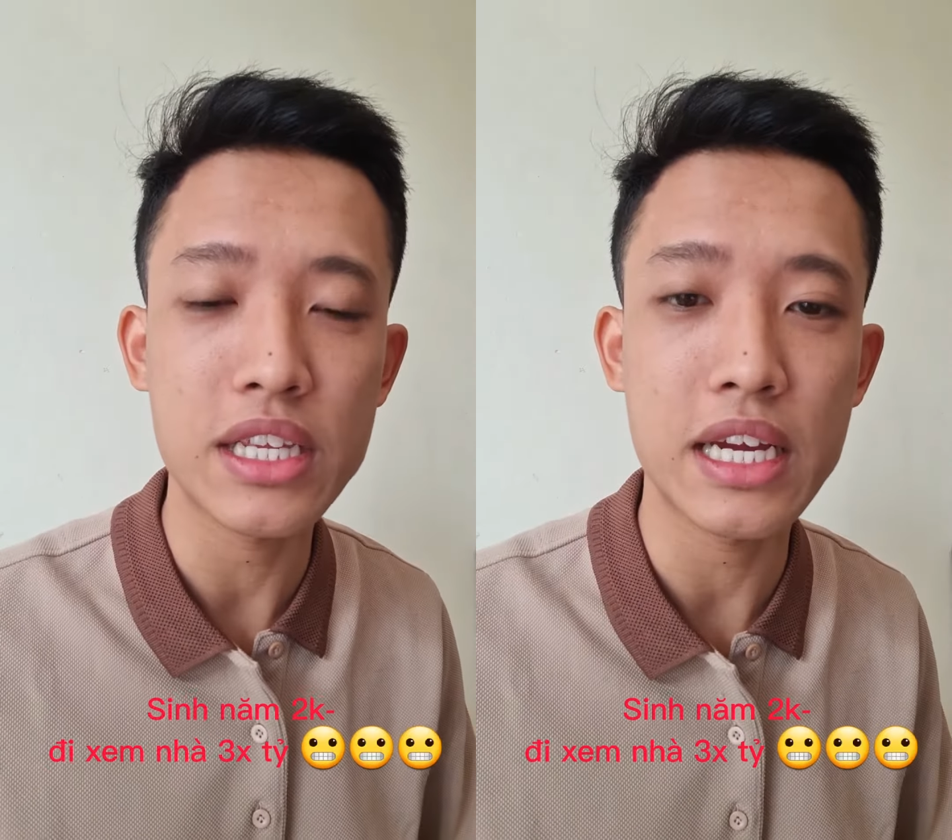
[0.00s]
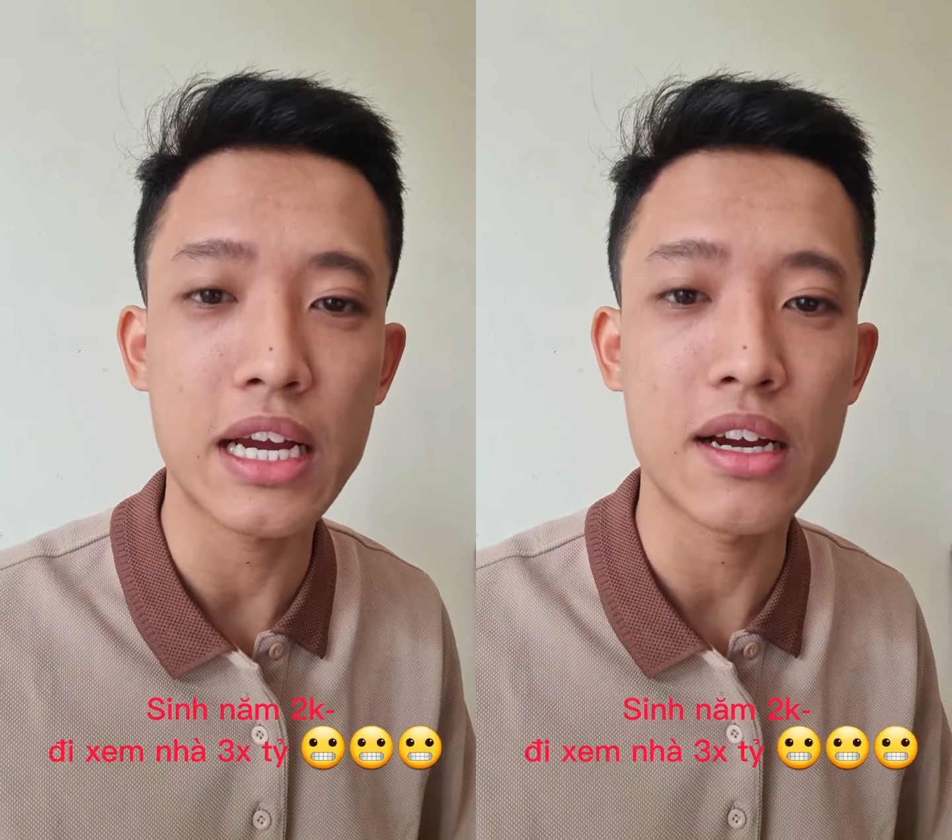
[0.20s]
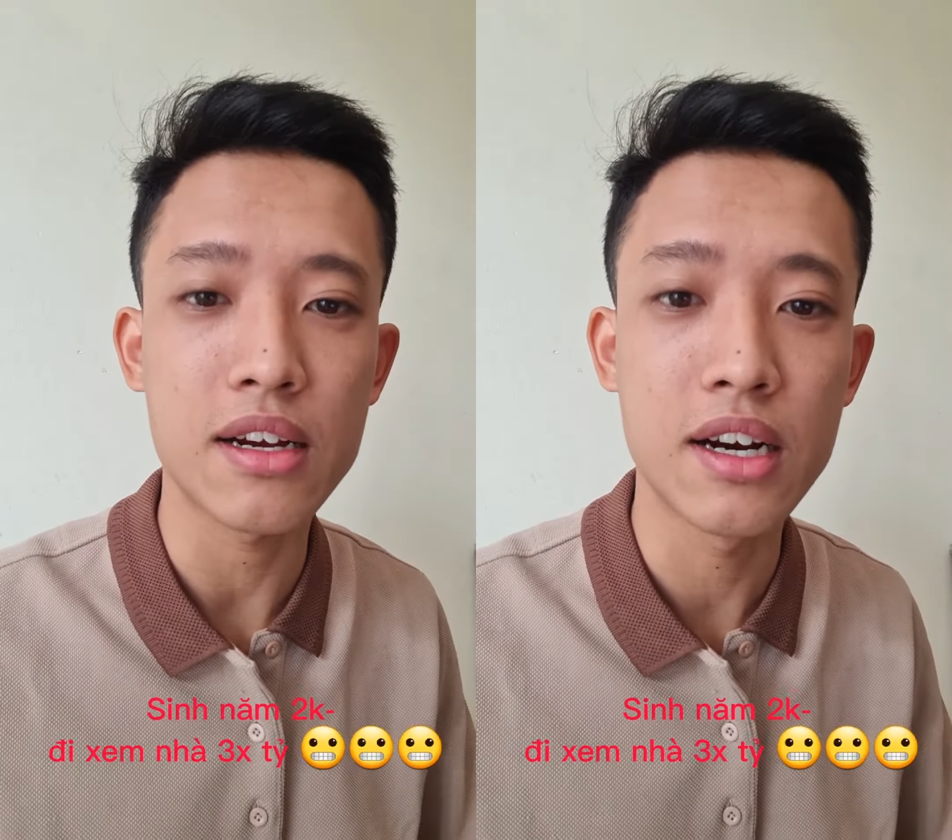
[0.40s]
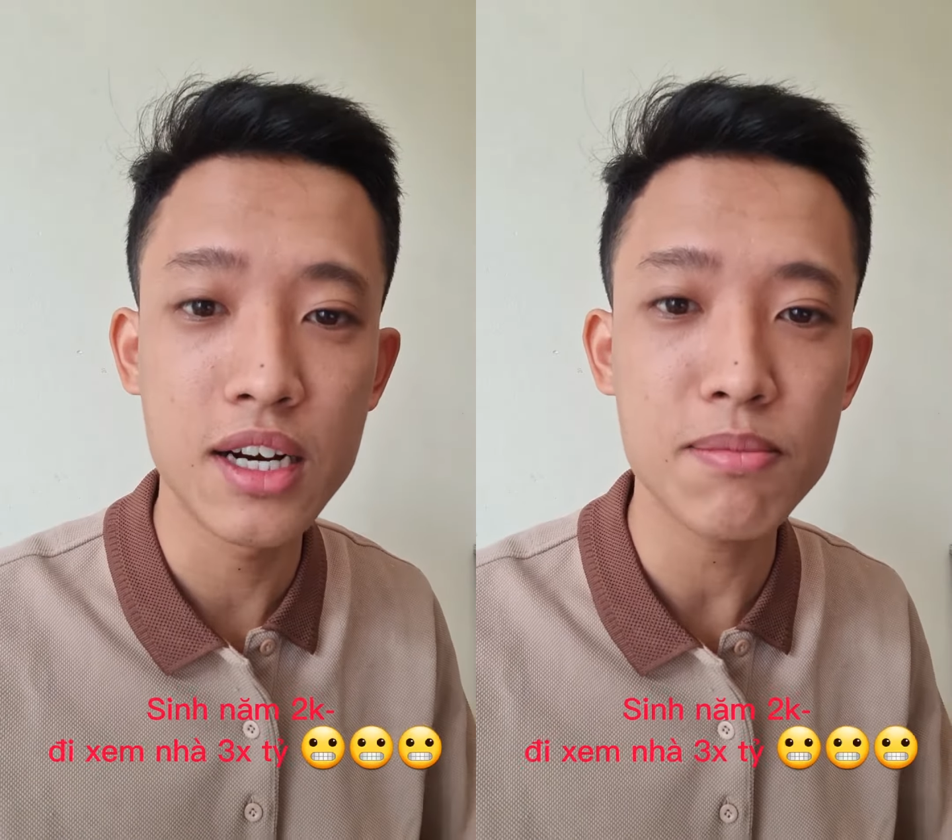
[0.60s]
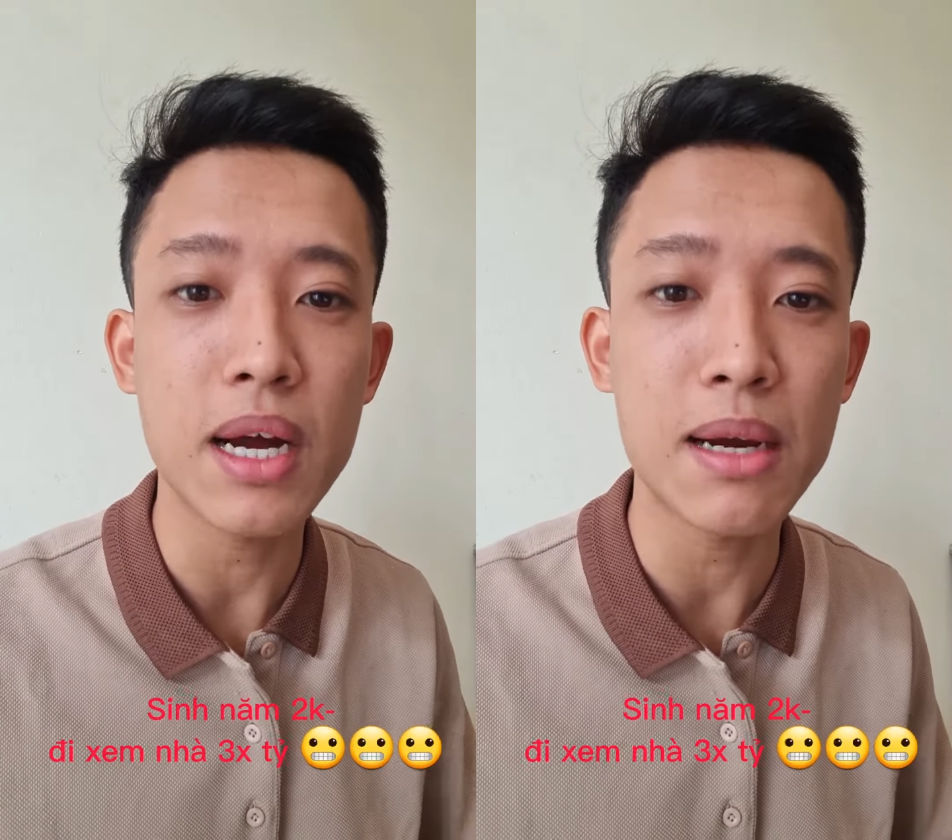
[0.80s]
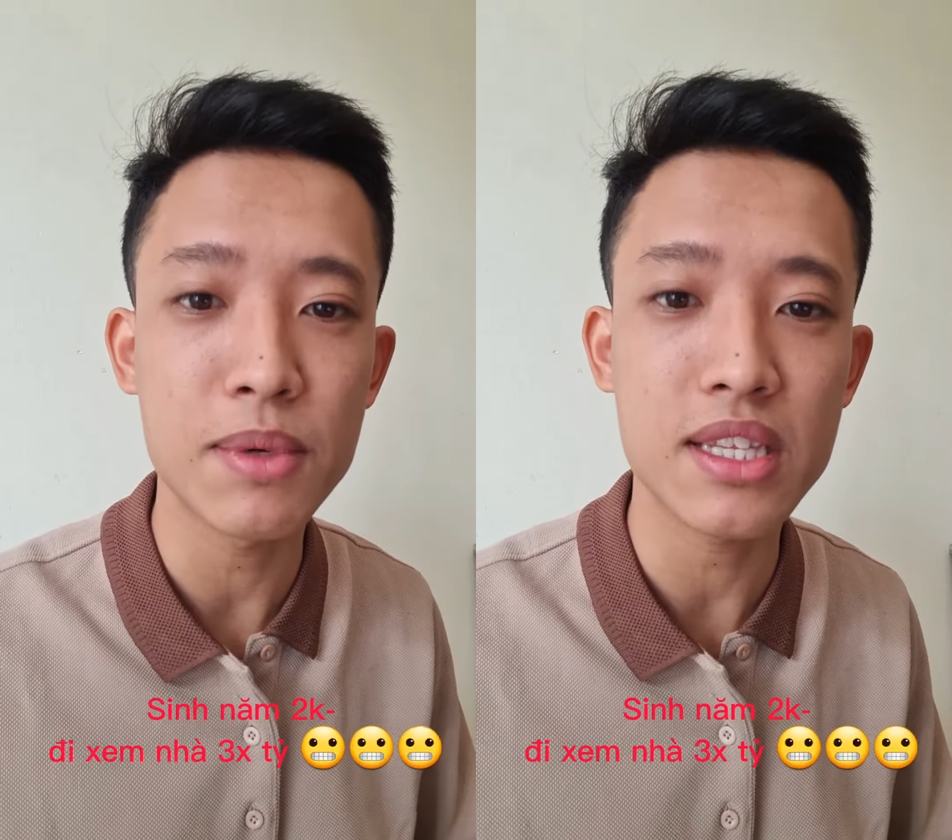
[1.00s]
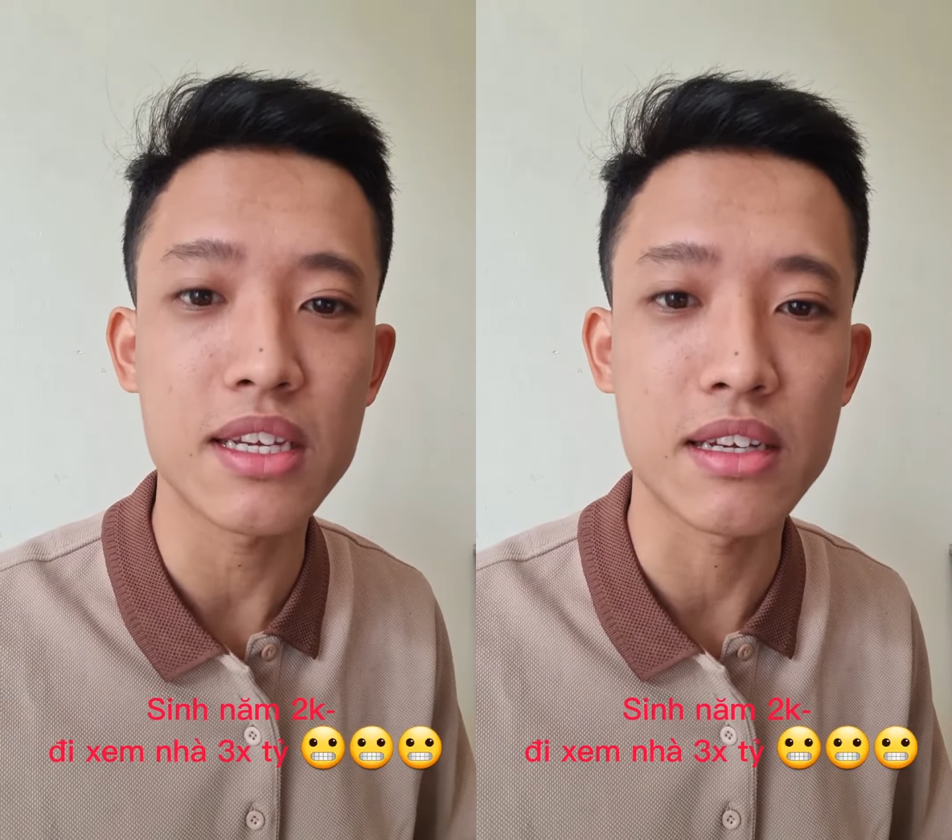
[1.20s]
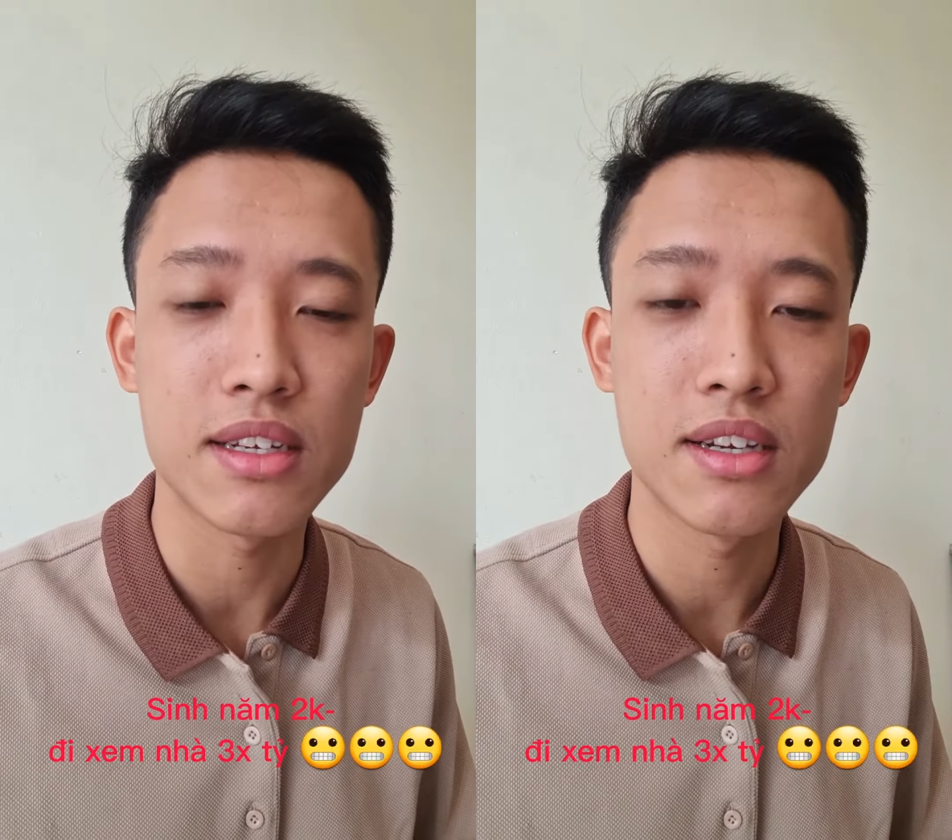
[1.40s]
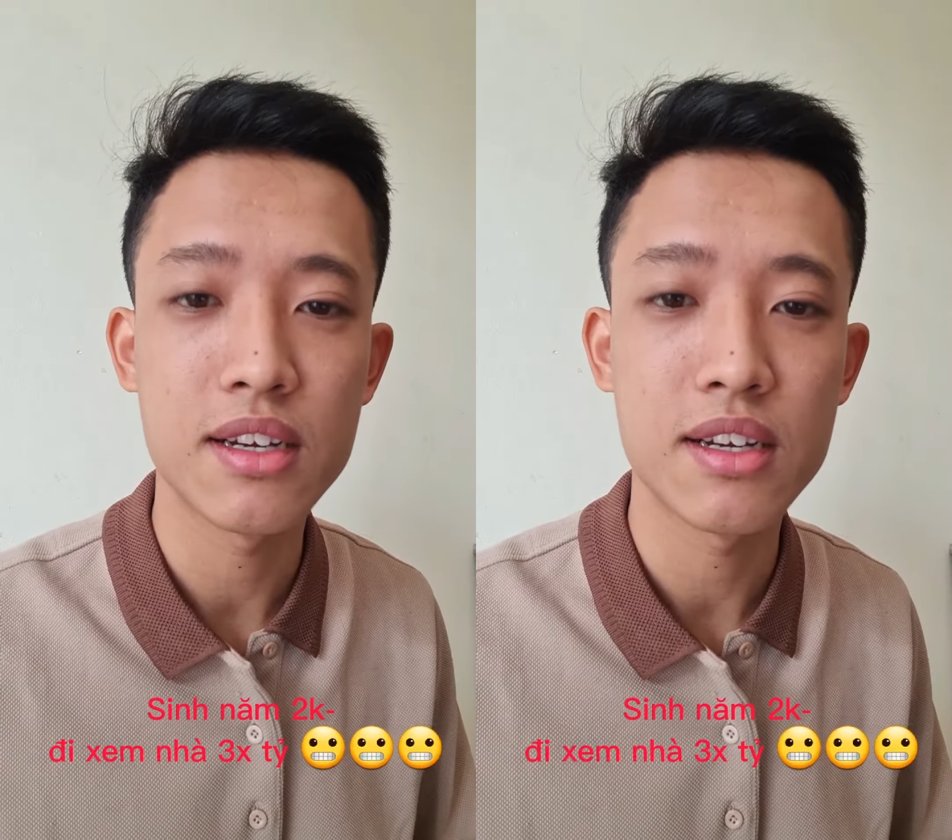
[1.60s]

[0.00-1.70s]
nhà hơn 30 tỷ